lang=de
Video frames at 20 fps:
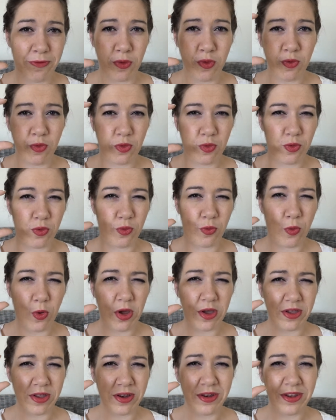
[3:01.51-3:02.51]
Funko
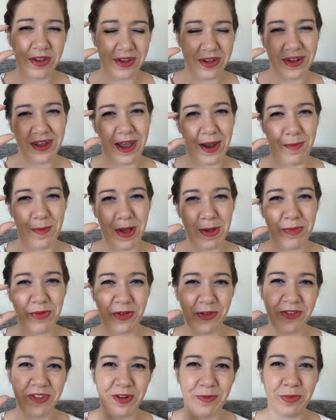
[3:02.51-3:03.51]
Rocket an meinem
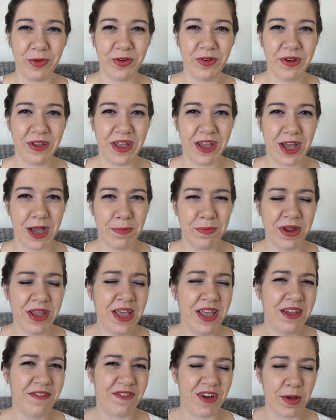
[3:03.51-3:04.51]
Schlüsselbund gehabt.
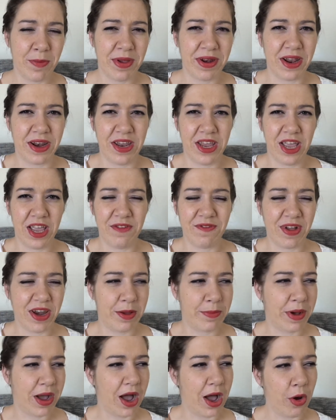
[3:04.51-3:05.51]
War mir dann irgendwann
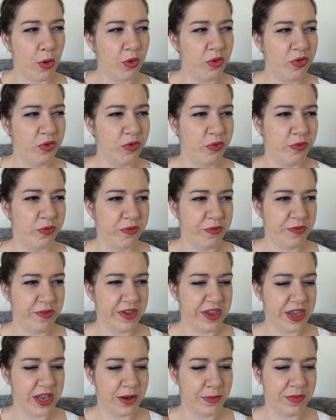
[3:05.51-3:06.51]
aber auch zu
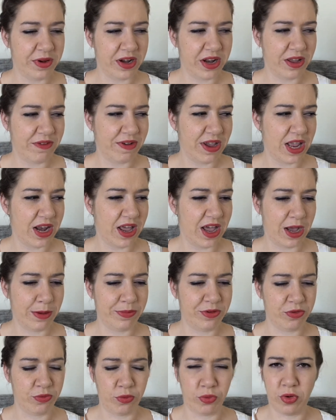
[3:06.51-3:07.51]
viel. Mittlerweile
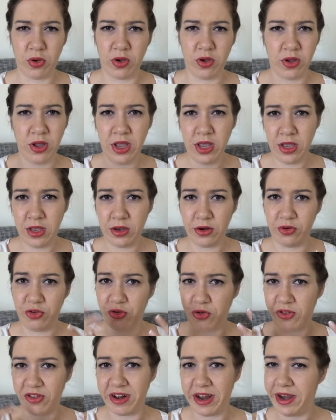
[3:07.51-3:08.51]
habe ich nur noch einen
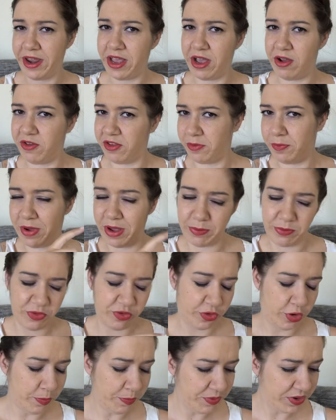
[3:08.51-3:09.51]
Schlüsselhänger aus meinem
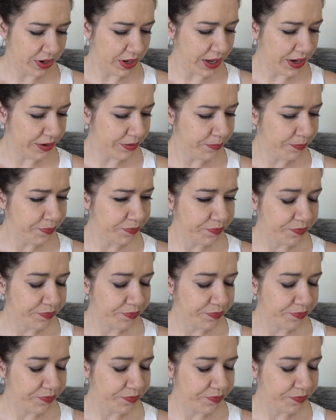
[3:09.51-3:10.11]
Shop dran,